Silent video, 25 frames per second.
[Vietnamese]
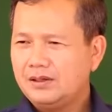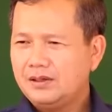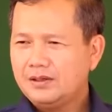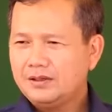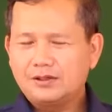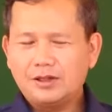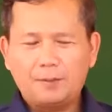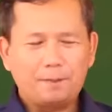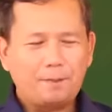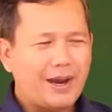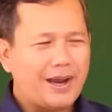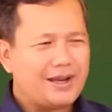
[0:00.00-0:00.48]

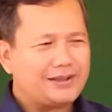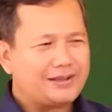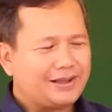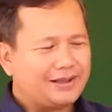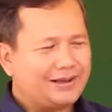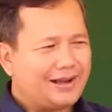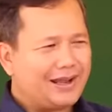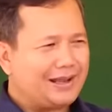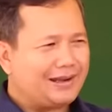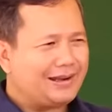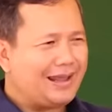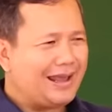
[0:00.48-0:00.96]
sầm bay từ
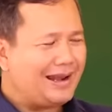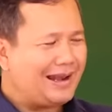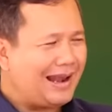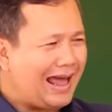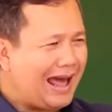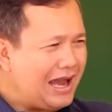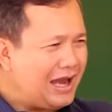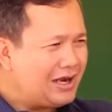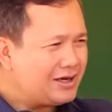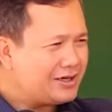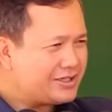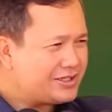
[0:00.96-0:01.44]
nè đại
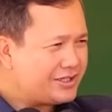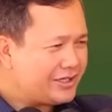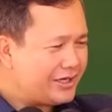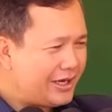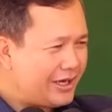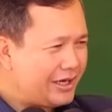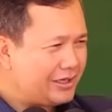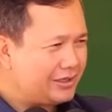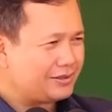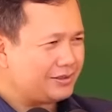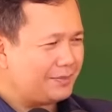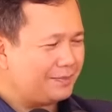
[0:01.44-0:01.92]
la ưng
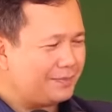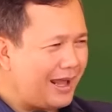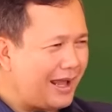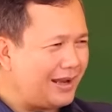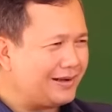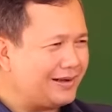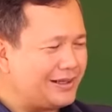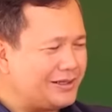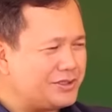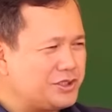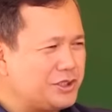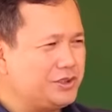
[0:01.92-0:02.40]
chê sầm đại
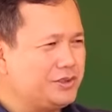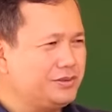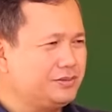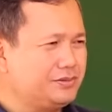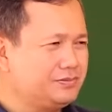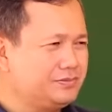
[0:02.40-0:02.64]
đại chử,